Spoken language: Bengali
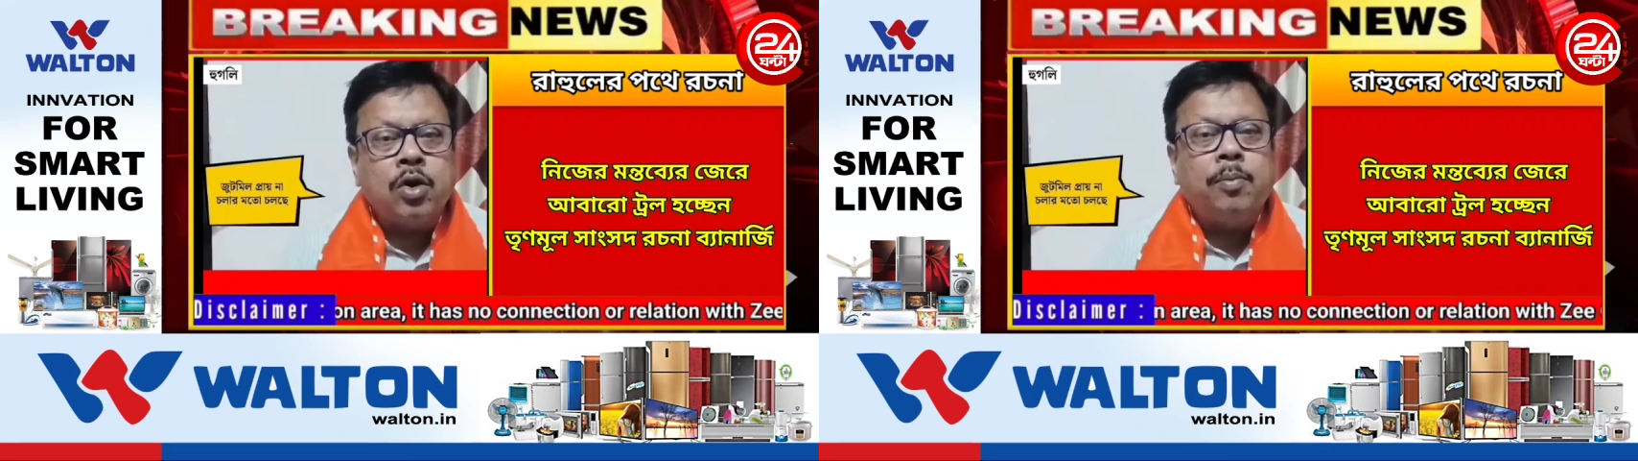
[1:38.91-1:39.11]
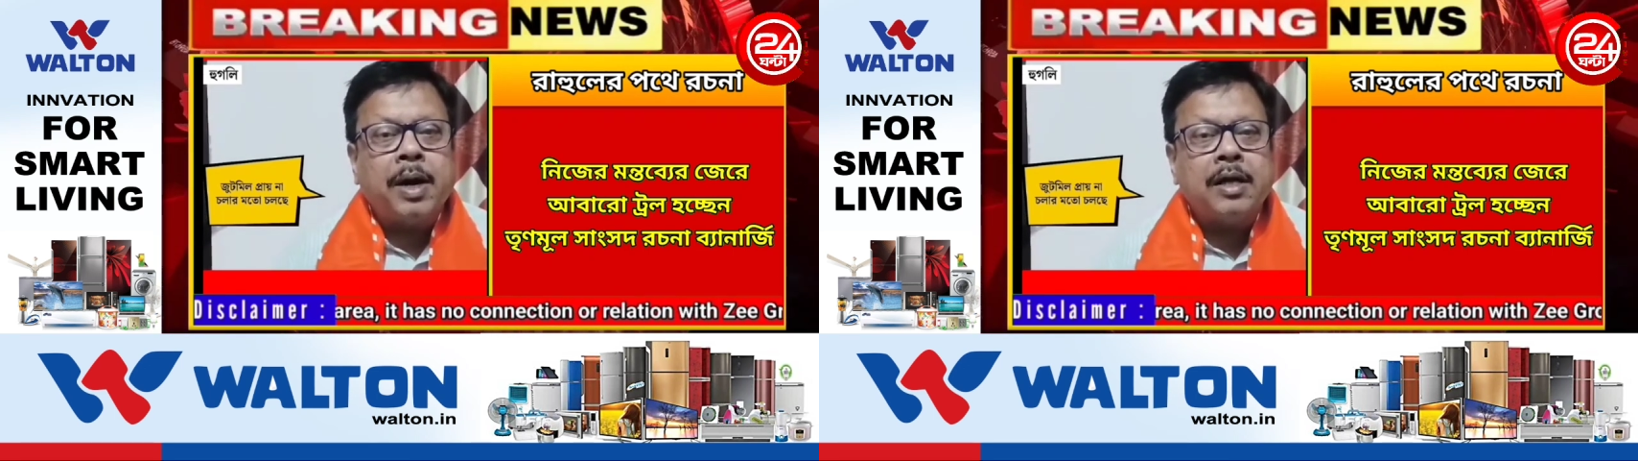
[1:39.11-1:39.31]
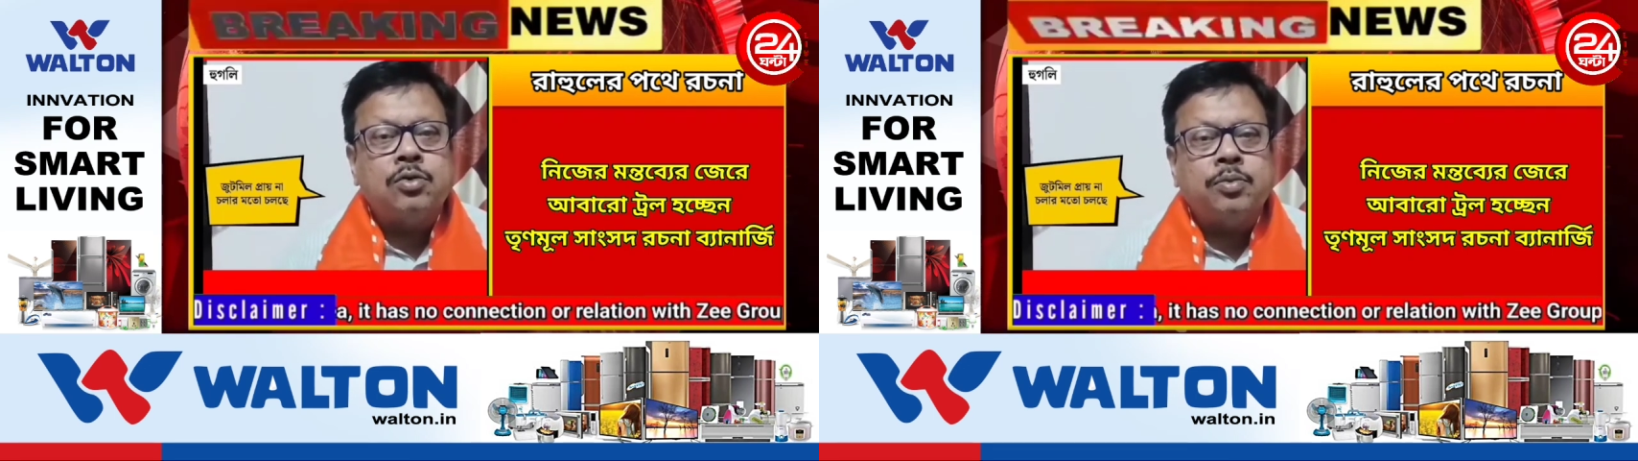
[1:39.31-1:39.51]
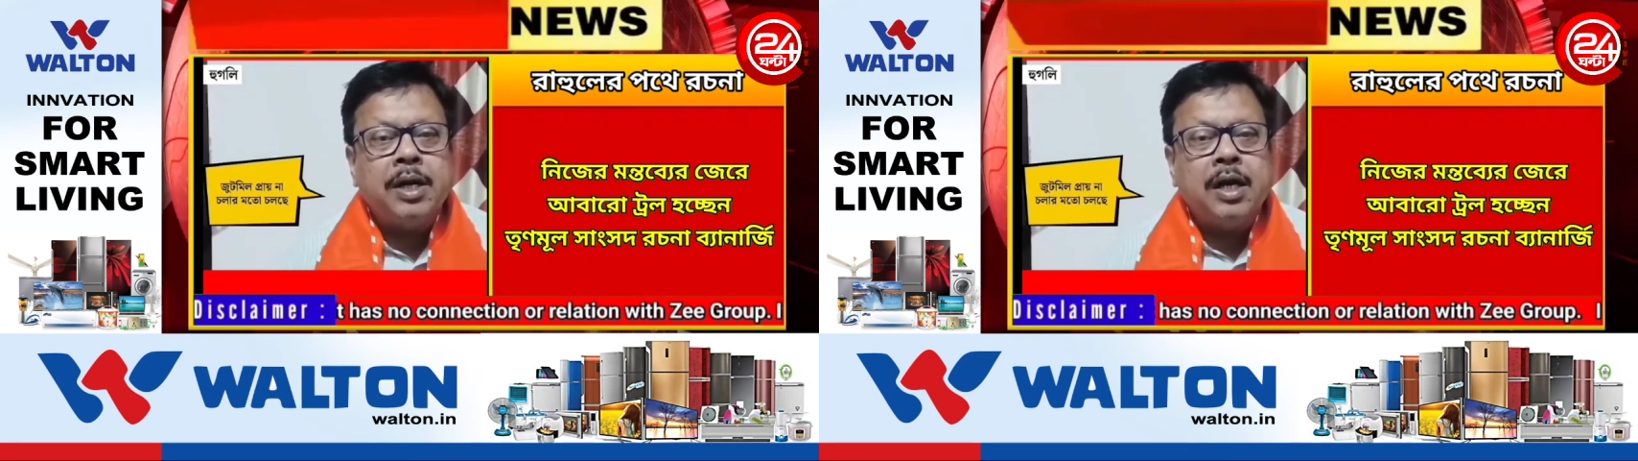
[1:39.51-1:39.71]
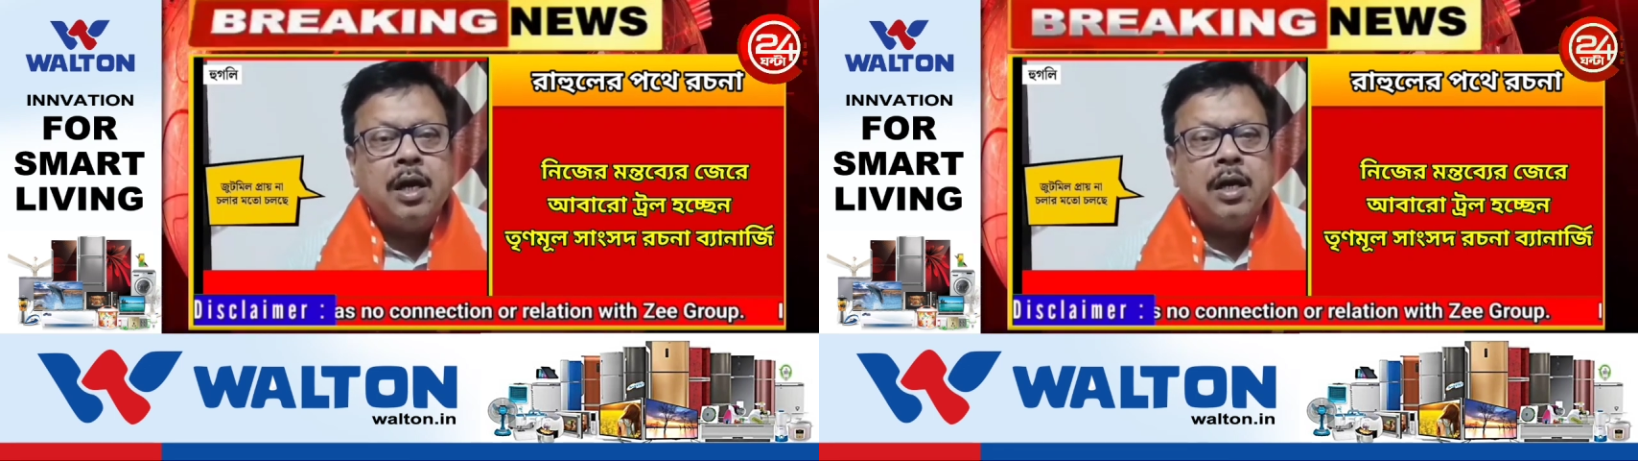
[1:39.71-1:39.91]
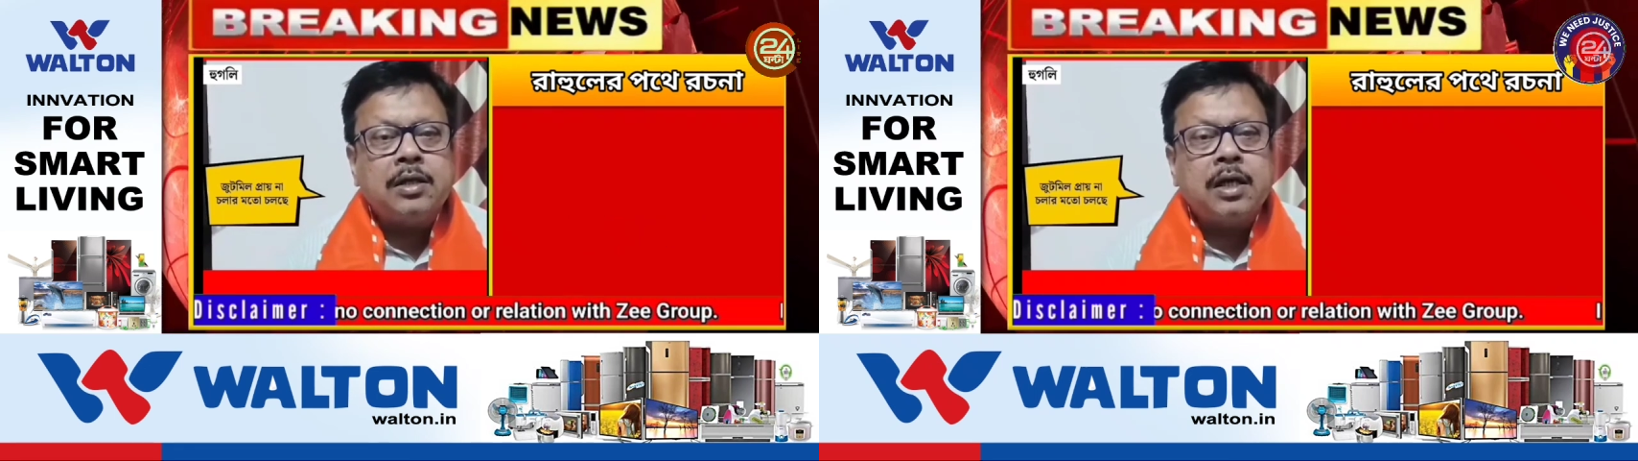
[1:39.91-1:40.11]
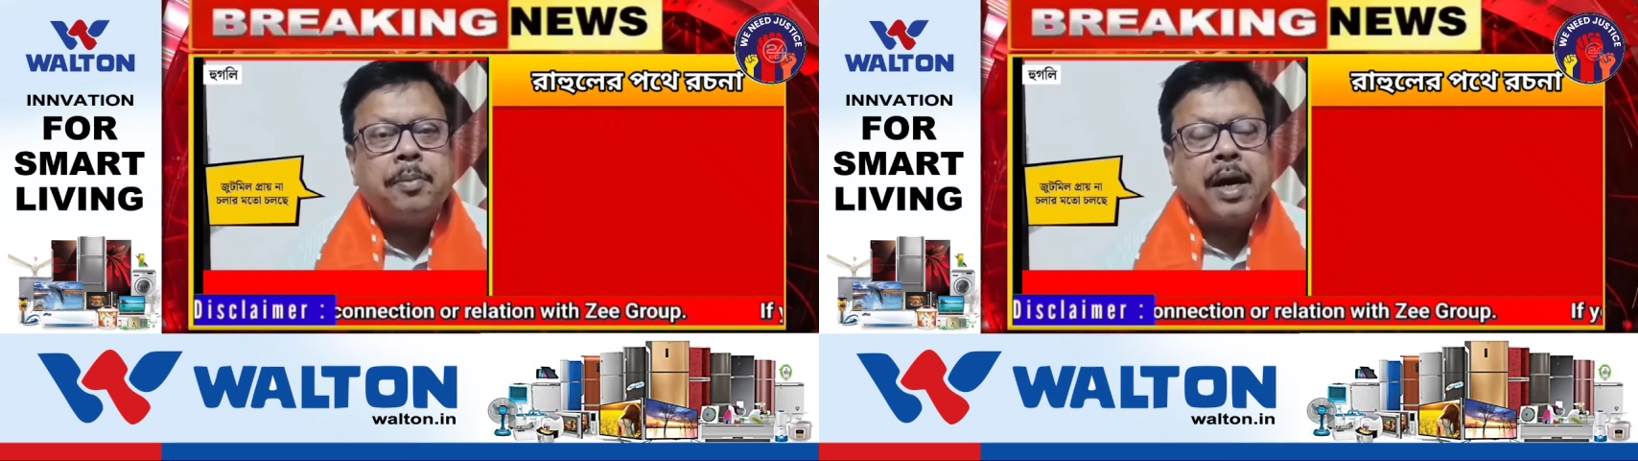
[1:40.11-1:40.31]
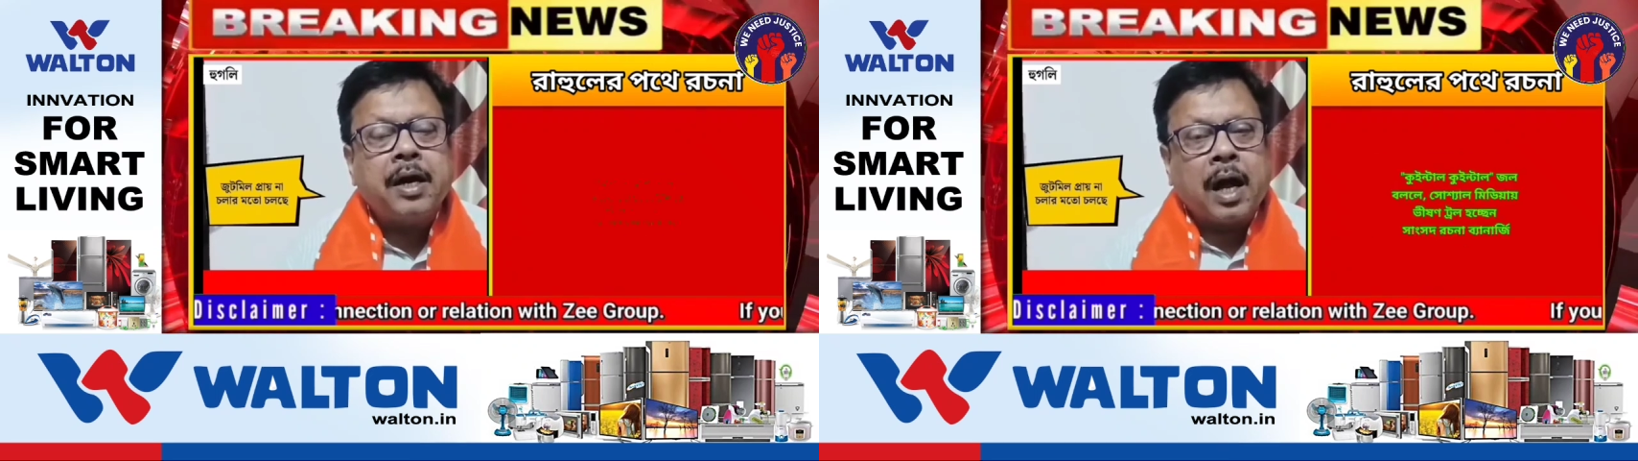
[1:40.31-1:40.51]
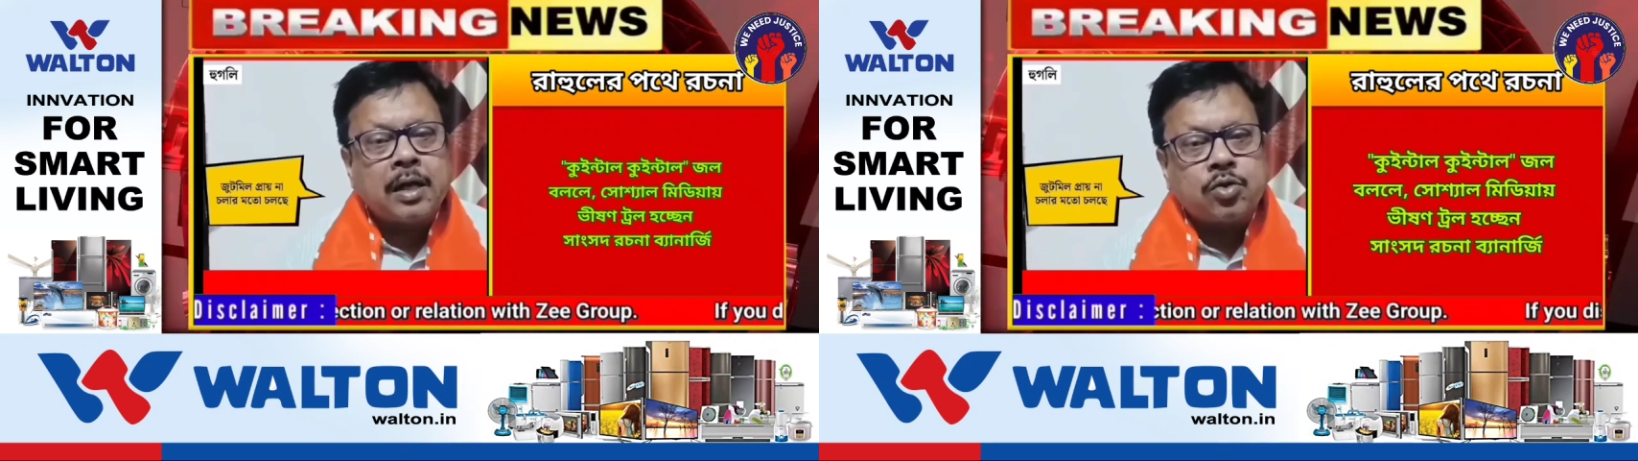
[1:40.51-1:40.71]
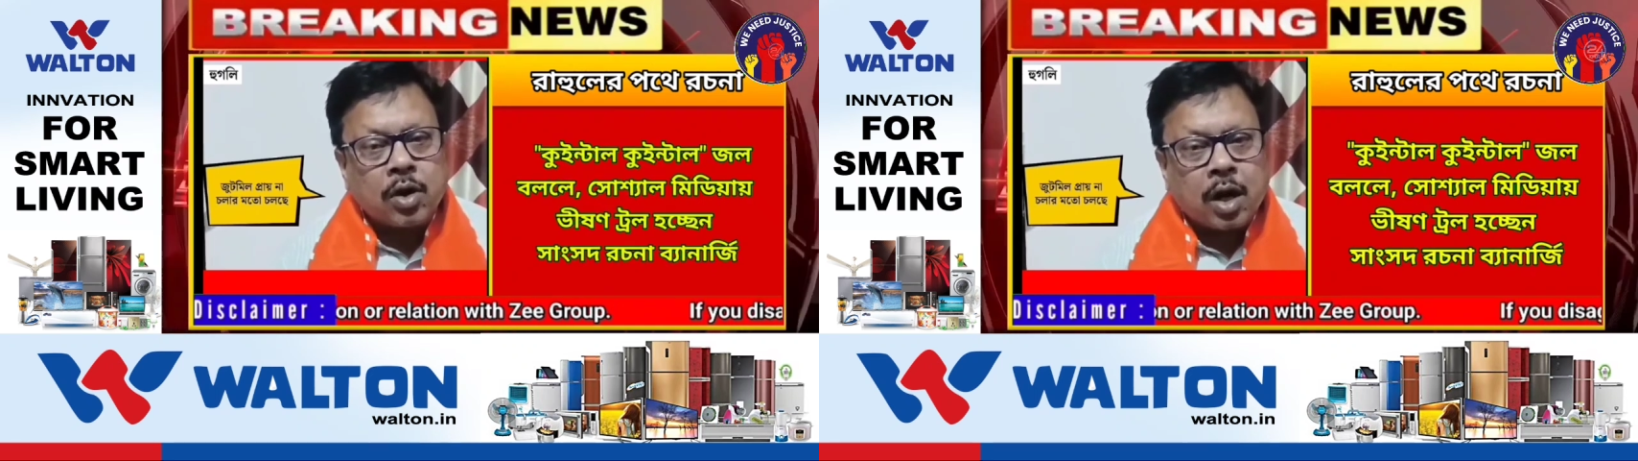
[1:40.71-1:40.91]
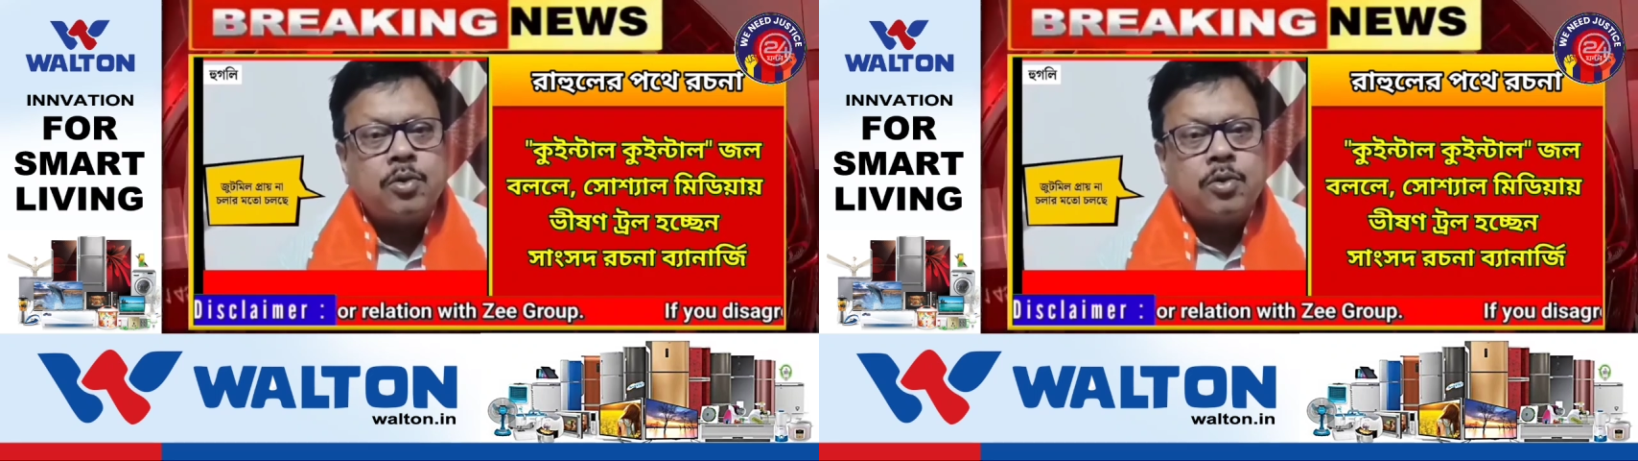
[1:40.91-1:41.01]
গন্দলপাড়া জুটমিল সেটা প্রায় না